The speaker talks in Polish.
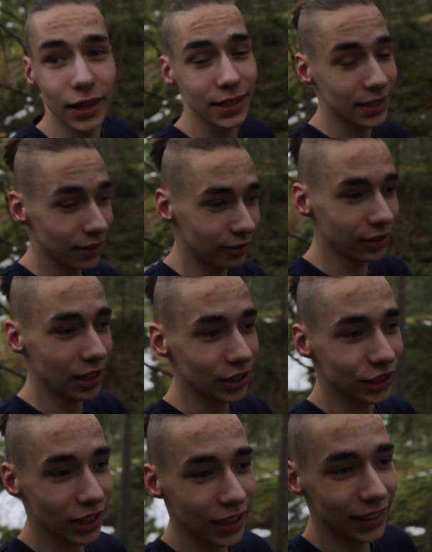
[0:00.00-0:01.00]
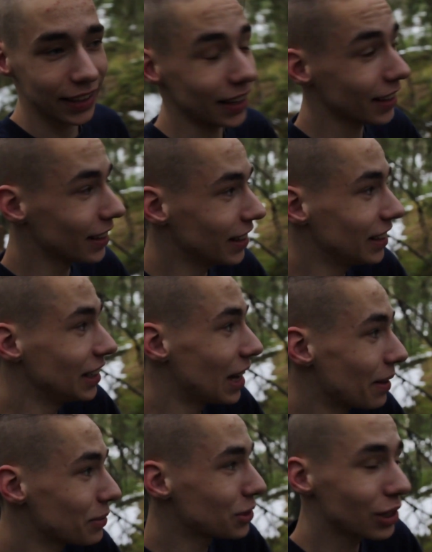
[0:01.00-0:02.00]
jestem w lesie, tak nie
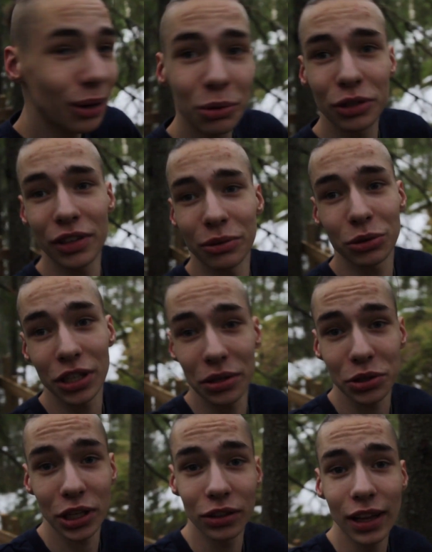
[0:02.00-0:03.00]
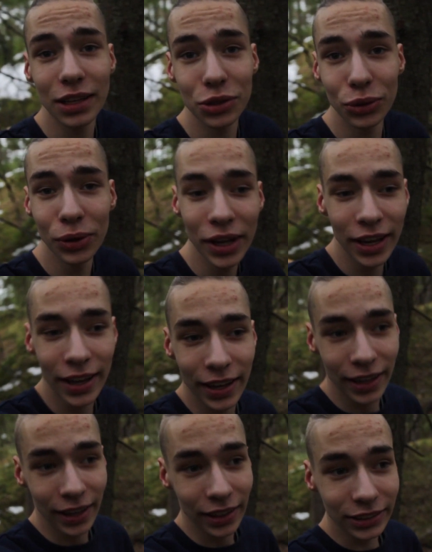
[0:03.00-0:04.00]
mam co robić, więc przyszedłem sobie do lasu.
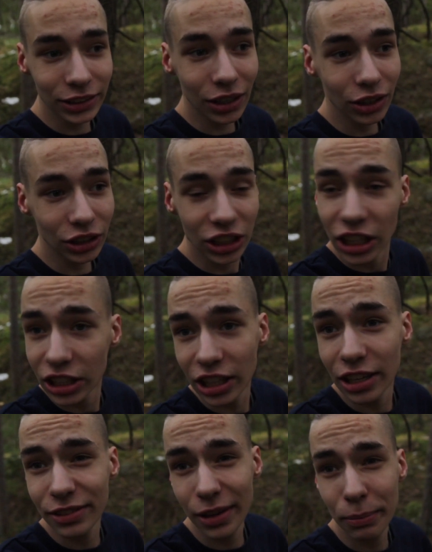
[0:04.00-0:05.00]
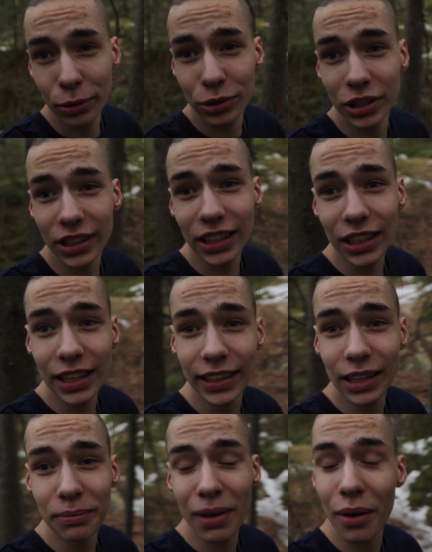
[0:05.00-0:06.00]
I co, dzisiaj chciałem z Wami poruszyć taki
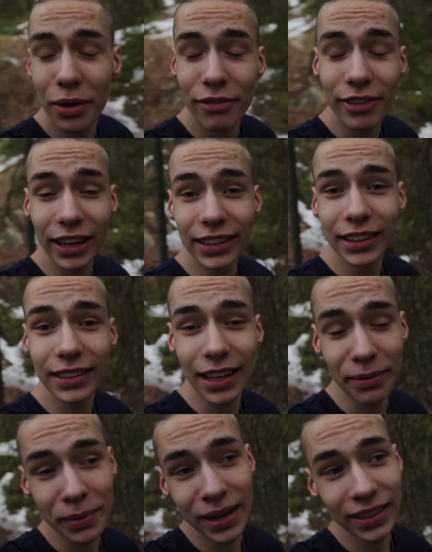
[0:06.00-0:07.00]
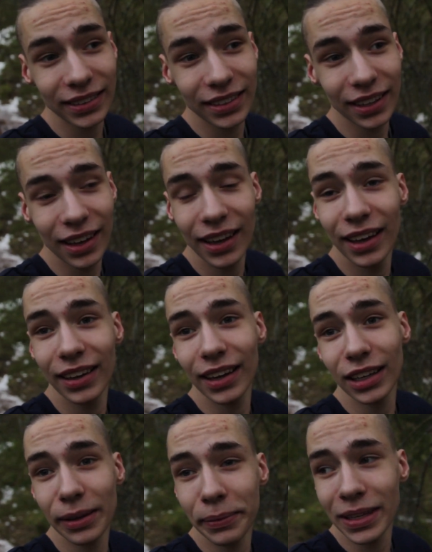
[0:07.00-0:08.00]
jeden mały, fajny temat,
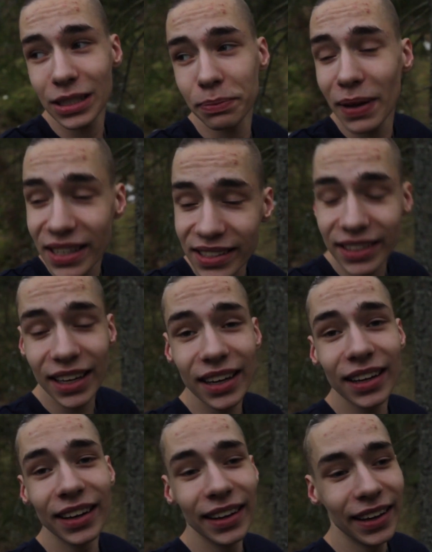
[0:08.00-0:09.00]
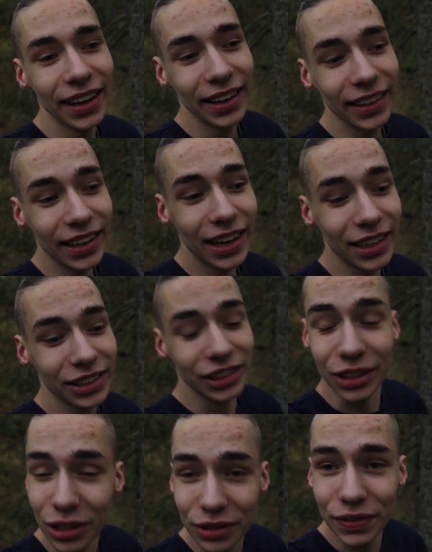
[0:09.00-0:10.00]
jakim jest pasja, jak
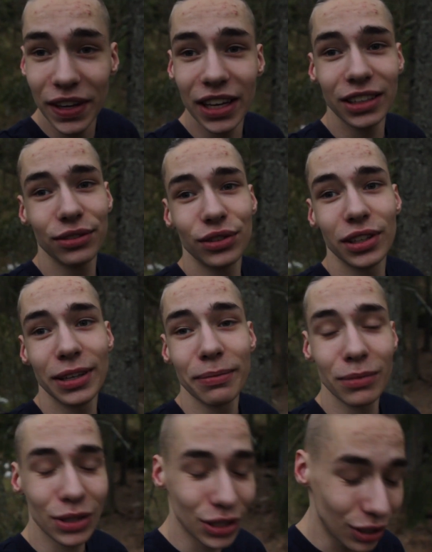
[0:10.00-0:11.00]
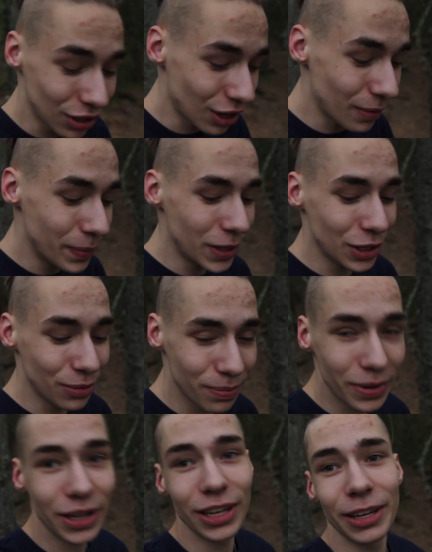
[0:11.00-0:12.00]
się rozwijać w tym, co robić,
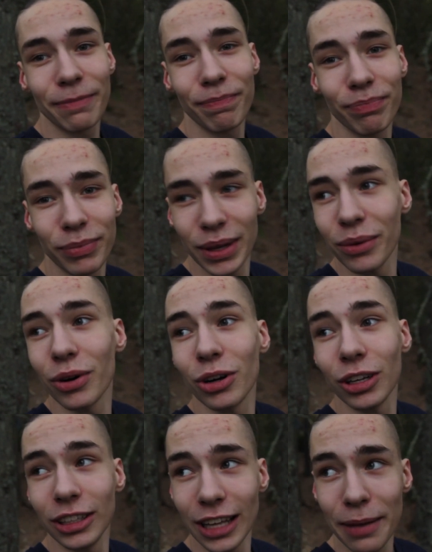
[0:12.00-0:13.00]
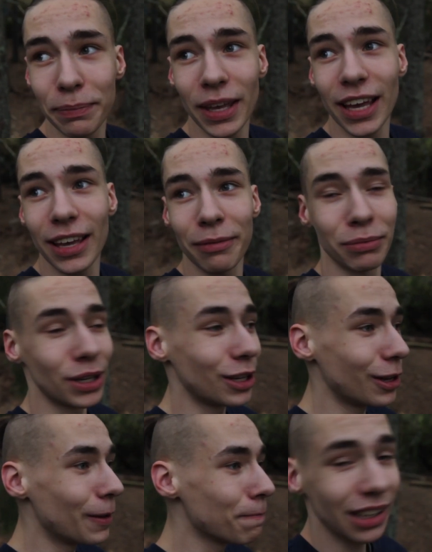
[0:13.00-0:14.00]
by było lepiej,
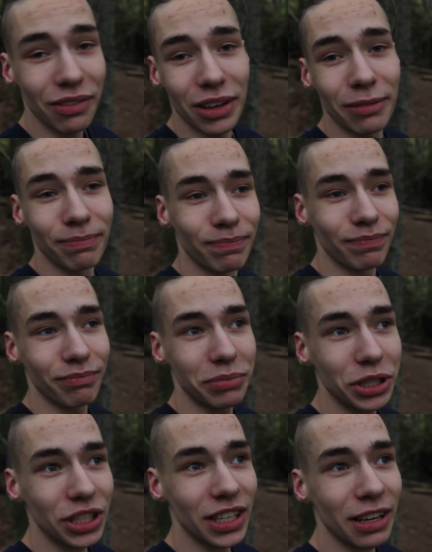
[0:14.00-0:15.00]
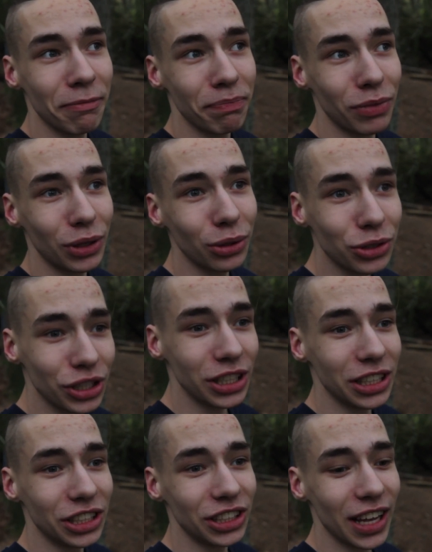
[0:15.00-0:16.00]
by, nie wiem, byście
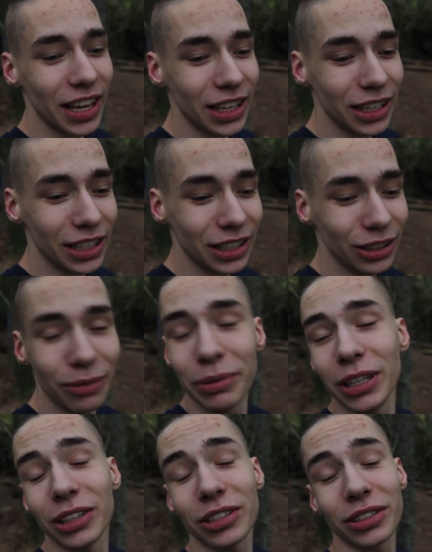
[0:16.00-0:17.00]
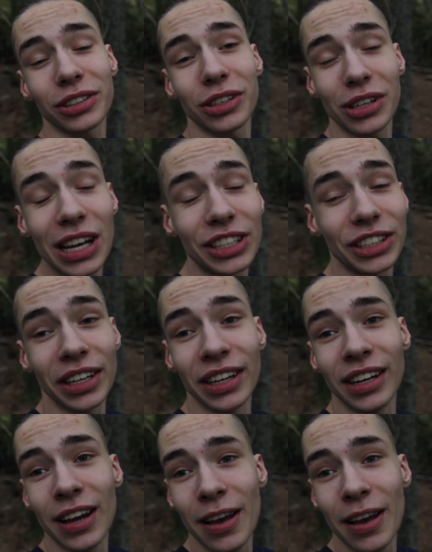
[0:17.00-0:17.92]
ruszyli się i robili to, co kochacie.